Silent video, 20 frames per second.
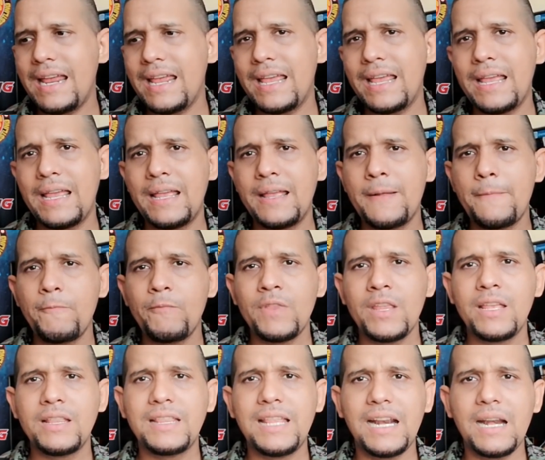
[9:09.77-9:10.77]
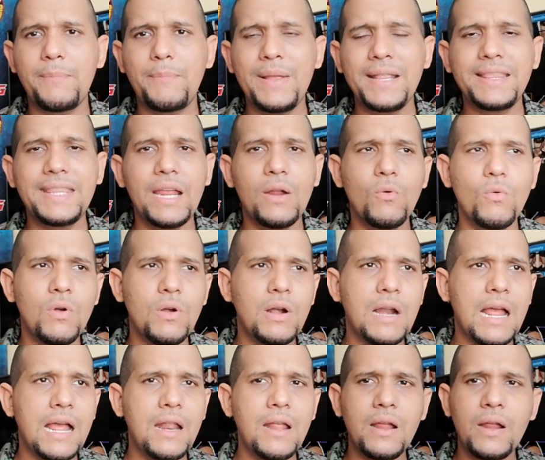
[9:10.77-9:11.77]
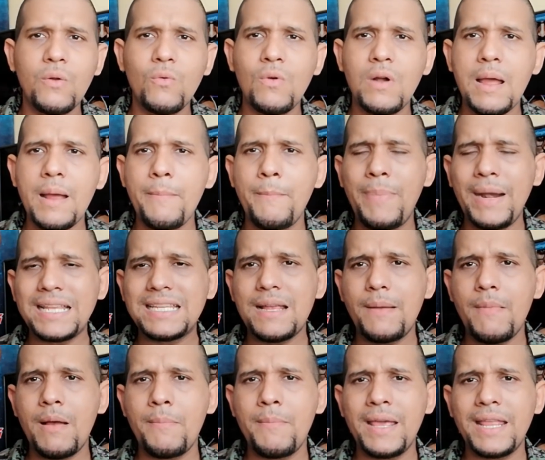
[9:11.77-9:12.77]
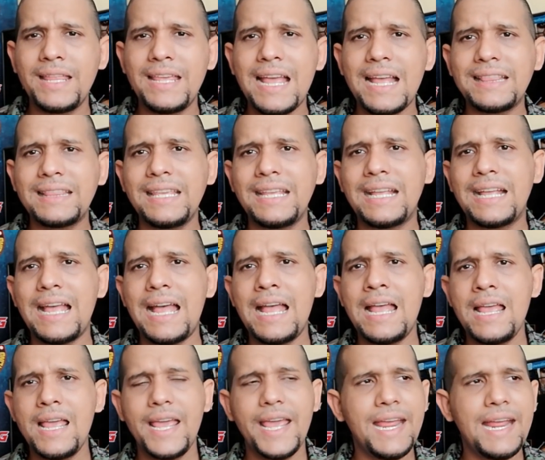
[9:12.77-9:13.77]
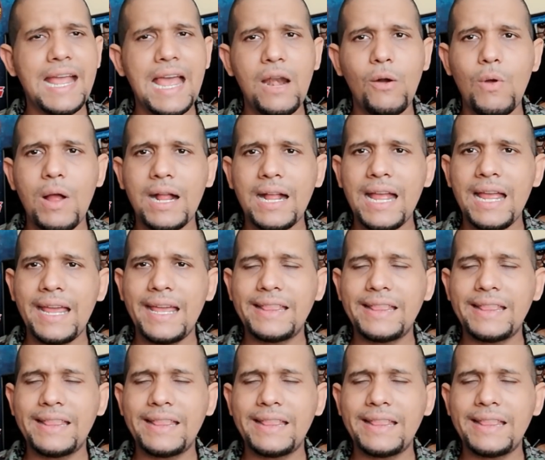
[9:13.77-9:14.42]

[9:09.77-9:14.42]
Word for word: eh, de repente en una, en una empresa más mediática, en algo acá en